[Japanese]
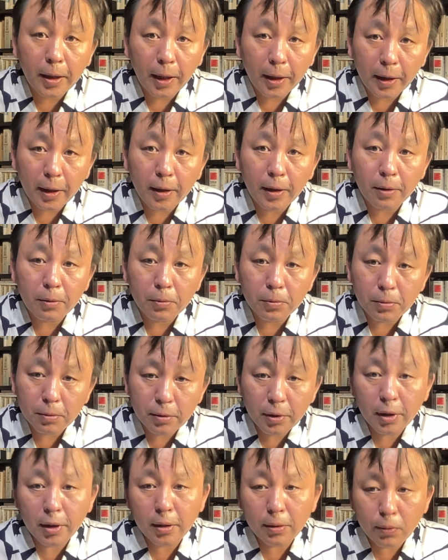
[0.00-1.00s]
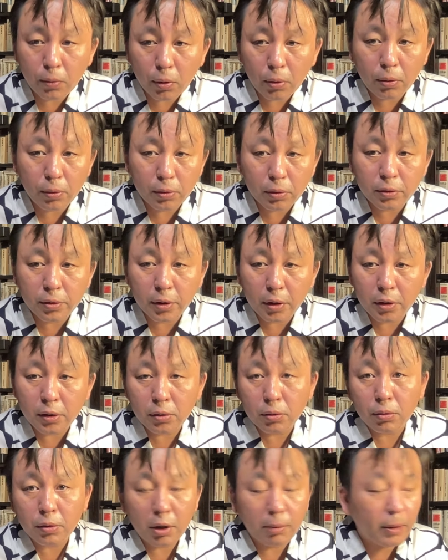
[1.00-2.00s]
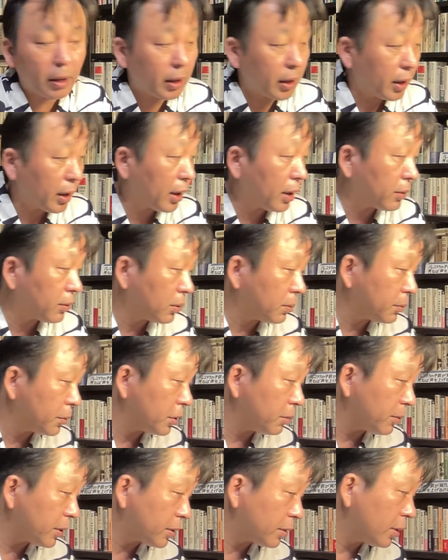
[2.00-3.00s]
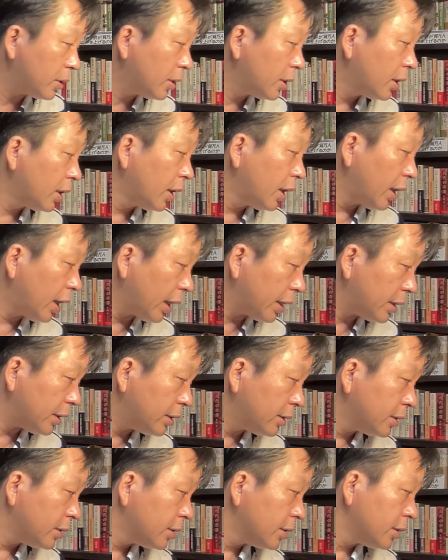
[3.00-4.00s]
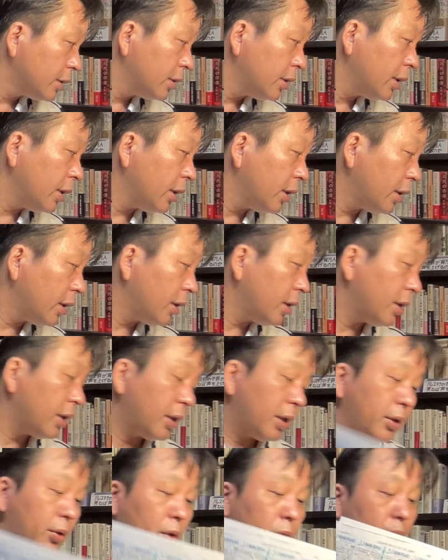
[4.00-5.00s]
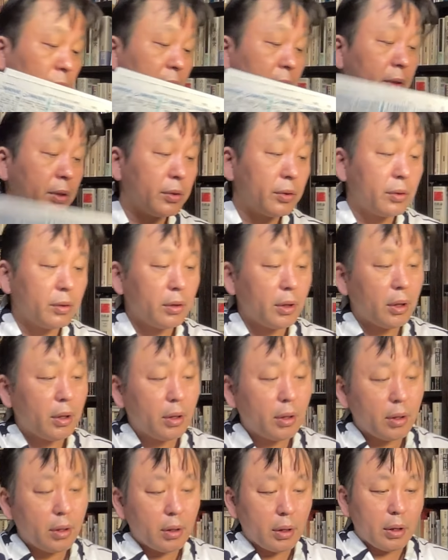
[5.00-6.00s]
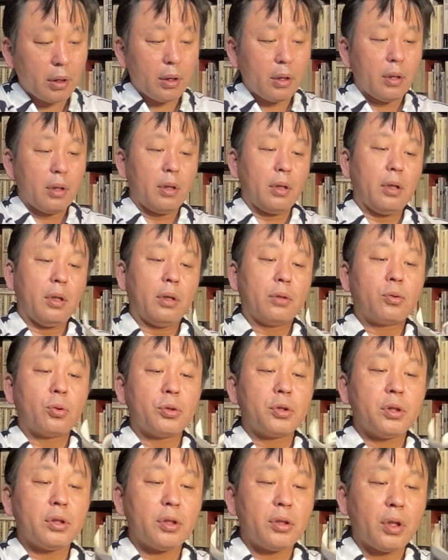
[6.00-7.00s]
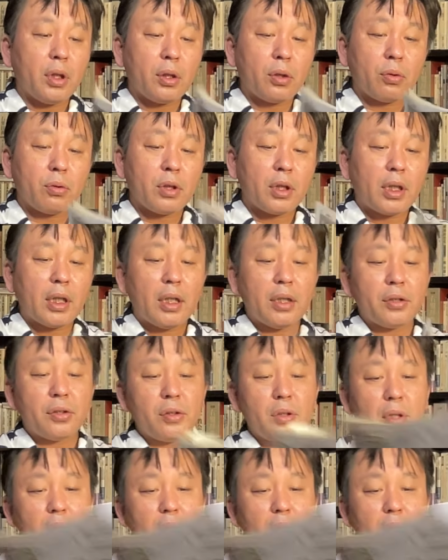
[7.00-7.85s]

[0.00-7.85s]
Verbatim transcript: きゃいけないことでこれこそ政治の出番かなと思います。はいえー、4面です、えー、都知事選挙に関し